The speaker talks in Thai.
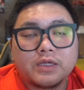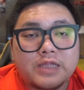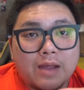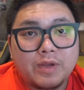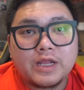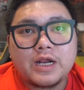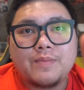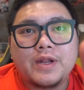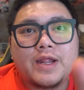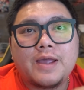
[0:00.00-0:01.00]
ตามในคลิป
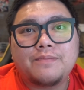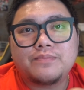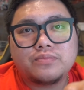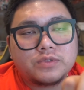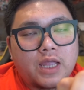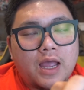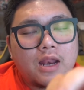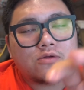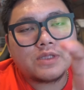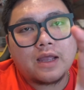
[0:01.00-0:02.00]
นี้นะครับถ้า
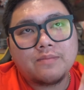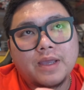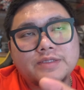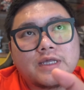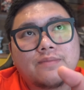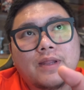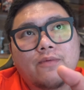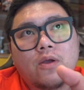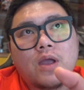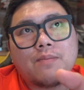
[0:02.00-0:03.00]
เราตั้ง My Surf
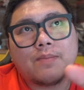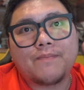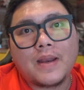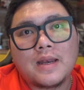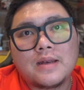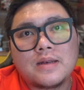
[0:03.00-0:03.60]
Level ให้มันเป็น